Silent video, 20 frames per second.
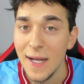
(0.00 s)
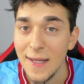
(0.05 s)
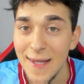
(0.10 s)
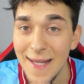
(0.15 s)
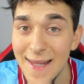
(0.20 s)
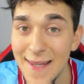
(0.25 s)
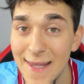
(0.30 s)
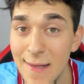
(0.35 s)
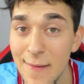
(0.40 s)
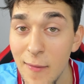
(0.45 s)

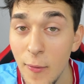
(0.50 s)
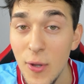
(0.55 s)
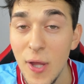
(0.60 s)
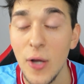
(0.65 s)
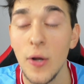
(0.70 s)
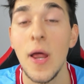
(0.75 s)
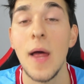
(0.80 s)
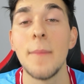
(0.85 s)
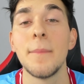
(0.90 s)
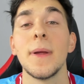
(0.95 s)
sí que sí, vamos
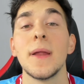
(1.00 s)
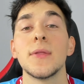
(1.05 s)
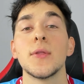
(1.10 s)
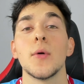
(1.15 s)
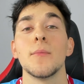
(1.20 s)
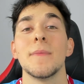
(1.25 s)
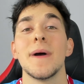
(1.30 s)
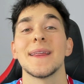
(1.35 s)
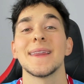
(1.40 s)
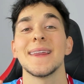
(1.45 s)
ya con los
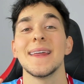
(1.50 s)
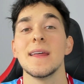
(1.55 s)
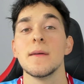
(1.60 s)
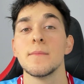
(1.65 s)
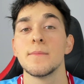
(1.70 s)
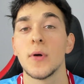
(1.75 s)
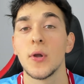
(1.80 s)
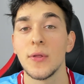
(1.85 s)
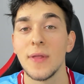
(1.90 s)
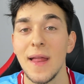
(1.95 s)
aspectos más
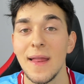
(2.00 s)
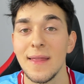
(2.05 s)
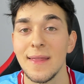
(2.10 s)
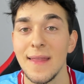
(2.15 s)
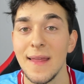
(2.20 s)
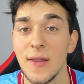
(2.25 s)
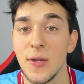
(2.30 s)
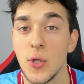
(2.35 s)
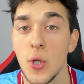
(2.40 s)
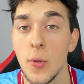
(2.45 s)

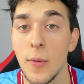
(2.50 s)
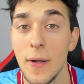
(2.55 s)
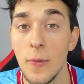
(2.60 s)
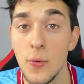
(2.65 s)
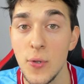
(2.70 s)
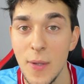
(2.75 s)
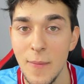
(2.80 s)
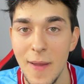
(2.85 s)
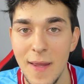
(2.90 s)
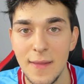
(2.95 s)
importantes sobre
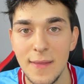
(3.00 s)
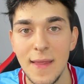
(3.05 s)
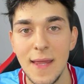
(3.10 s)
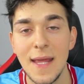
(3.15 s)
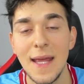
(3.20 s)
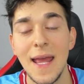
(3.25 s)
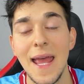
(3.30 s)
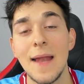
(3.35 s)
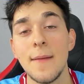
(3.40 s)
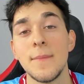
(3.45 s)
Ultimate
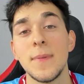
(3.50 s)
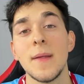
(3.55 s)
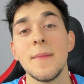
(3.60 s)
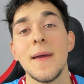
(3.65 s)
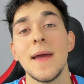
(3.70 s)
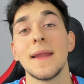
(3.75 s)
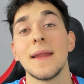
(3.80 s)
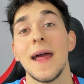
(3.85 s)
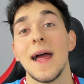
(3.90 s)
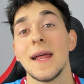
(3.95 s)
Team. El
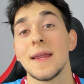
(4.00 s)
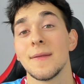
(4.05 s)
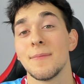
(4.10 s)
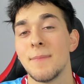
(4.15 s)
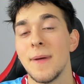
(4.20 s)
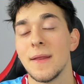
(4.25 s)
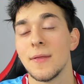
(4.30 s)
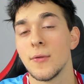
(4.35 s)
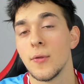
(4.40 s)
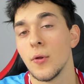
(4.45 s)
primer
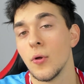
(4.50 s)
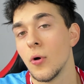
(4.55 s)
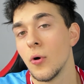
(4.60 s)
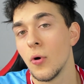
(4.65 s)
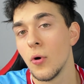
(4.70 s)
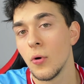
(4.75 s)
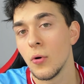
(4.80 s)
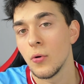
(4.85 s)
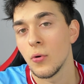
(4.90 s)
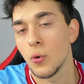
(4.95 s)
aspecto
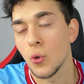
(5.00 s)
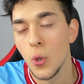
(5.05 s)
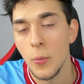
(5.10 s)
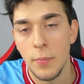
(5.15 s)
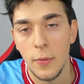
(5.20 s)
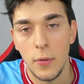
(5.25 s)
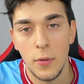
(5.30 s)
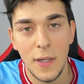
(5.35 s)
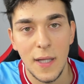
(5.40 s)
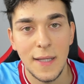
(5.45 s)
o
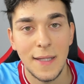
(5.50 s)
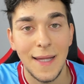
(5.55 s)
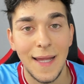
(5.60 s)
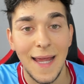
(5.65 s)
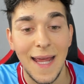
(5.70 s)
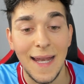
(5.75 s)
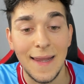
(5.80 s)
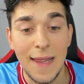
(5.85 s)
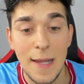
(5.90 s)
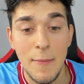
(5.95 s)
grupo es
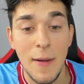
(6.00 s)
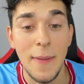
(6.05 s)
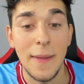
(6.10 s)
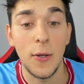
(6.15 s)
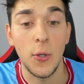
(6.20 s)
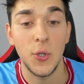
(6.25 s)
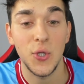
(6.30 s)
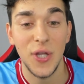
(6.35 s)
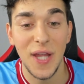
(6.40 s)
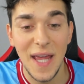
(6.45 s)
el tema de
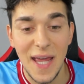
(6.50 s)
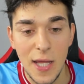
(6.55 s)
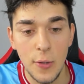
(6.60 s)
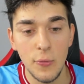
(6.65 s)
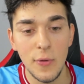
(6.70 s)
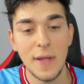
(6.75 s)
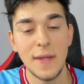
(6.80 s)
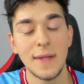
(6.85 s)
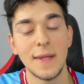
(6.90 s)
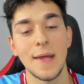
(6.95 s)
los
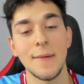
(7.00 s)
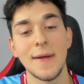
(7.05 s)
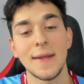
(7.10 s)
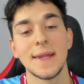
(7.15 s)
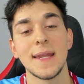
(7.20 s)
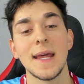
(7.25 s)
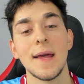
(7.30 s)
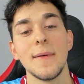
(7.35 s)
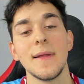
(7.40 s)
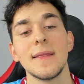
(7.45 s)
héroes, que
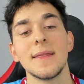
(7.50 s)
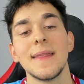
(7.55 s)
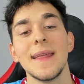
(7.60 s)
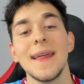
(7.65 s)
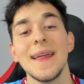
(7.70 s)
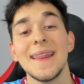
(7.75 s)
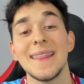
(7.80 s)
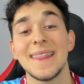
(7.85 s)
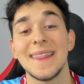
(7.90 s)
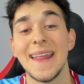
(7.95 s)

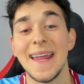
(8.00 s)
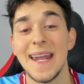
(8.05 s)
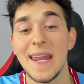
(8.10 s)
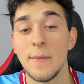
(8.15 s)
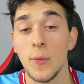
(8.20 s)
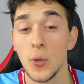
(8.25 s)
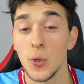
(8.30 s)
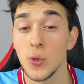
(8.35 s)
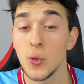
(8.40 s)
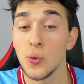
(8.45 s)
básicamente
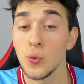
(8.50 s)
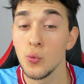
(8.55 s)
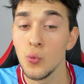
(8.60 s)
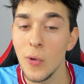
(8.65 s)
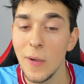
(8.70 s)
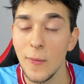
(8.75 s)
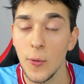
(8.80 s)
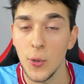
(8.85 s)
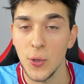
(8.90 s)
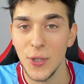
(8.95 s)
tenemos
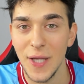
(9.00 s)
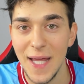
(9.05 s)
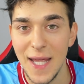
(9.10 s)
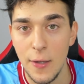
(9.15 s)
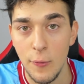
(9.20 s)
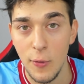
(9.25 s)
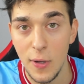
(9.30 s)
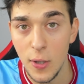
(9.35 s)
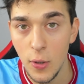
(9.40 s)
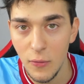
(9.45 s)
nuevos
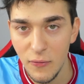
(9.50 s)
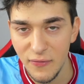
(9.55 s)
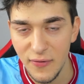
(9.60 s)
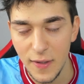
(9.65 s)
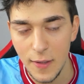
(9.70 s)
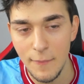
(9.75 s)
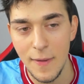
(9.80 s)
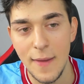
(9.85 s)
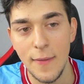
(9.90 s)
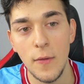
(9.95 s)
héroes
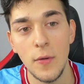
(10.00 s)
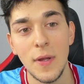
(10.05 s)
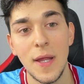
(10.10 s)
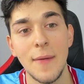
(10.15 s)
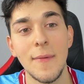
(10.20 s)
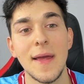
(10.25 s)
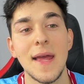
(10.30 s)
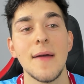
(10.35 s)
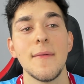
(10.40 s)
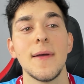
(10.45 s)
confirmados
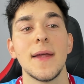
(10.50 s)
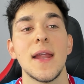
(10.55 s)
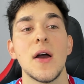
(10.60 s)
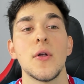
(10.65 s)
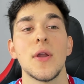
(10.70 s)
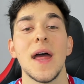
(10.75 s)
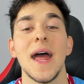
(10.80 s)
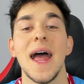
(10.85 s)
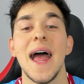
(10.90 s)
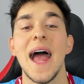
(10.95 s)
que vais a ver
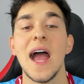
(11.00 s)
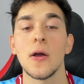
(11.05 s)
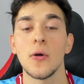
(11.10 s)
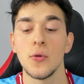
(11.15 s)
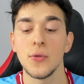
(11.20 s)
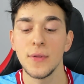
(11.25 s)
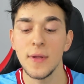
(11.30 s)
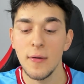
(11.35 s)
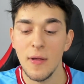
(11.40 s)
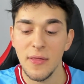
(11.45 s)
ahora a
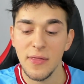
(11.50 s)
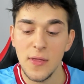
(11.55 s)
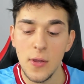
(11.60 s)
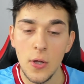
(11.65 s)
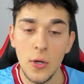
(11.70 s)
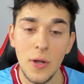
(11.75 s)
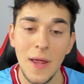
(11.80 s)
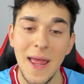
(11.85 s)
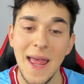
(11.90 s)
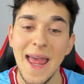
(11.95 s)

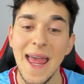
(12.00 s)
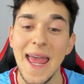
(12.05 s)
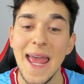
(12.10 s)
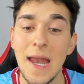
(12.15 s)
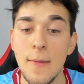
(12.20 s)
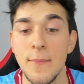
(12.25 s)
continuación. El